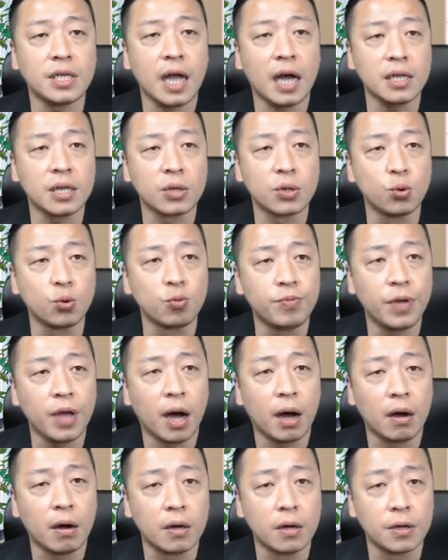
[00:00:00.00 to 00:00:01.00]
他的股
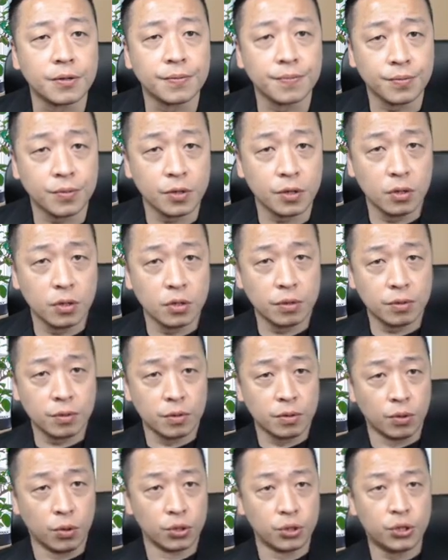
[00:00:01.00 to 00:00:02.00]
票哈。
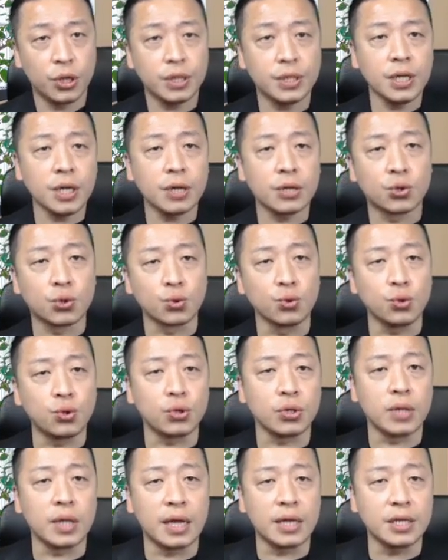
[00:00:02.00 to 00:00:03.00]
我觉得这个族
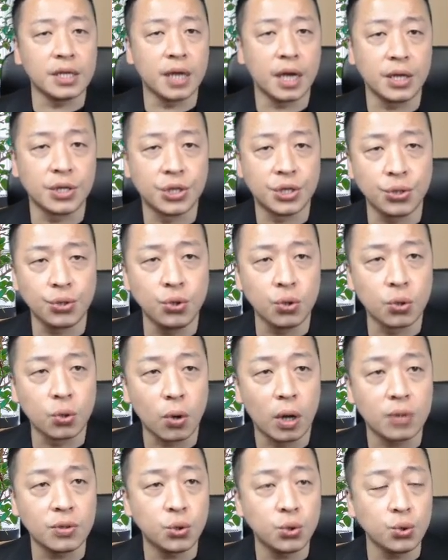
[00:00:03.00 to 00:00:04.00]
群还是可以持续
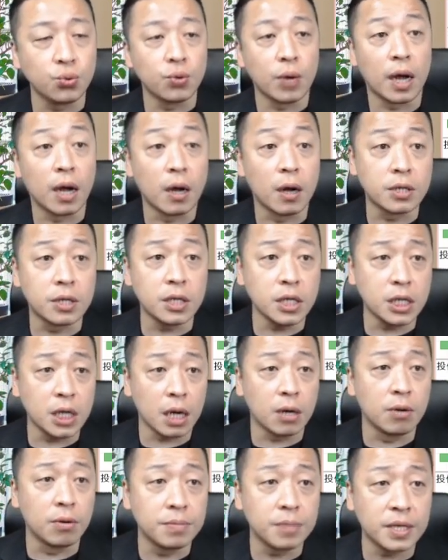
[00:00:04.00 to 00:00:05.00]
关注啊。哈，之
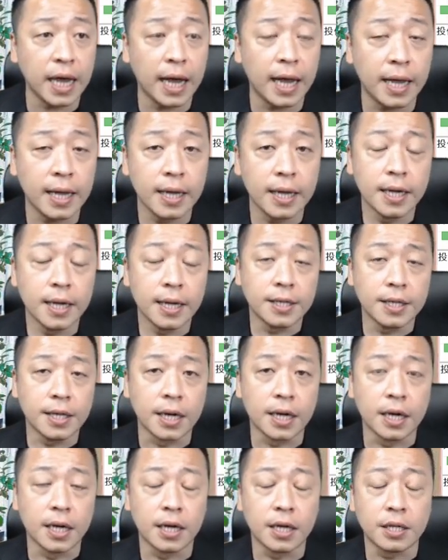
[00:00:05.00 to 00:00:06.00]
前我们在那
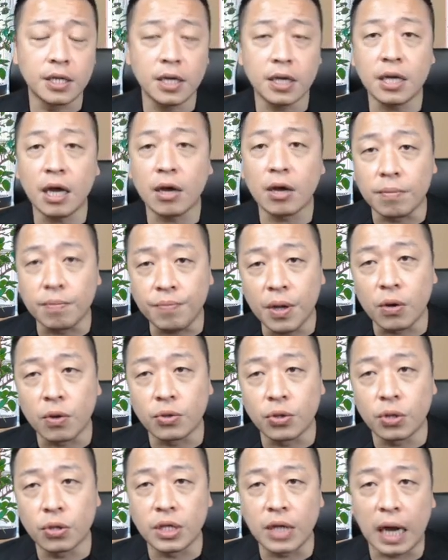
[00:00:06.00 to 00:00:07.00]
个介绍影片
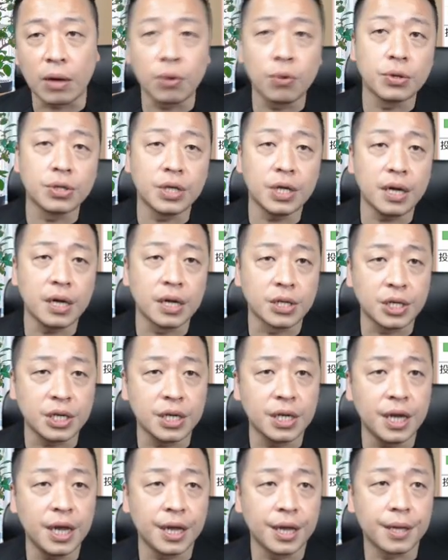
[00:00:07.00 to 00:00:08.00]
我就讲过这个
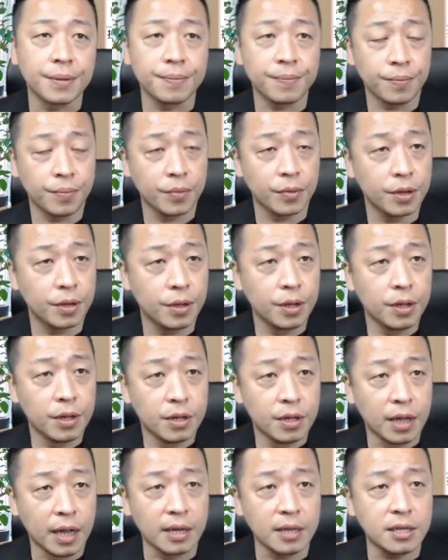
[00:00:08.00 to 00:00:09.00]
系列，
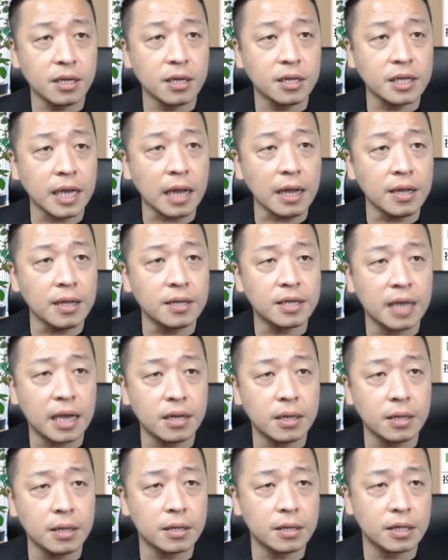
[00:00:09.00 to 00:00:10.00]
来这三零
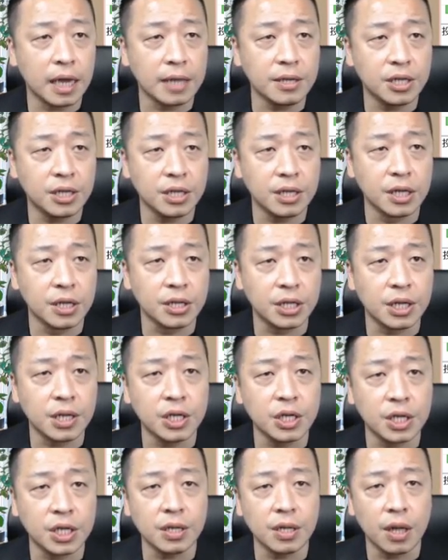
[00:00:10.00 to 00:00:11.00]
三三七的
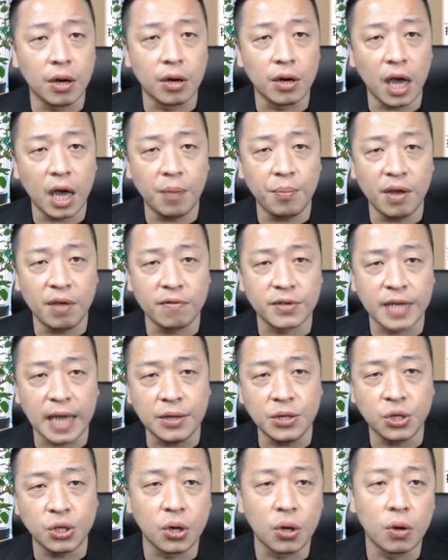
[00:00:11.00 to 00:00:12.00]
星星哦，ABF
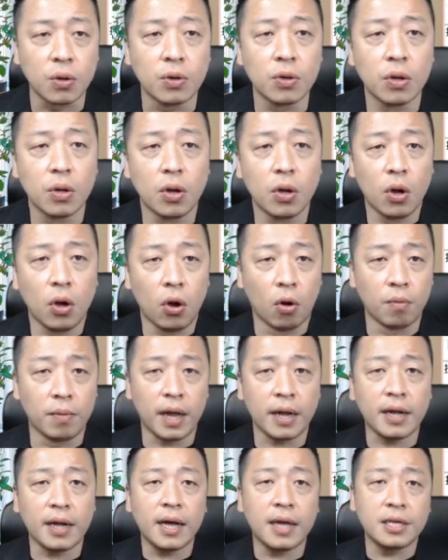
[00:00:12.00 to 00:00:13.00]
三雄，我们
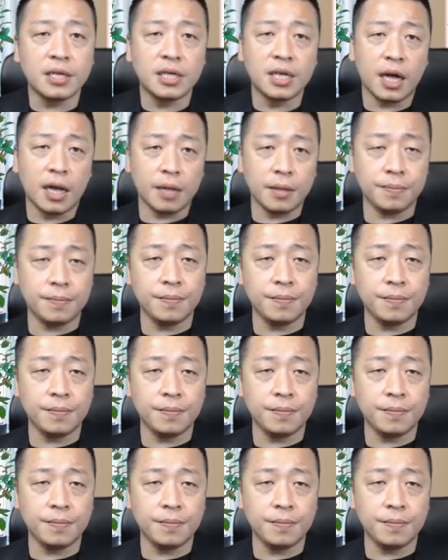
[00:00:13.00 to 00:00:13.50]
来看一下。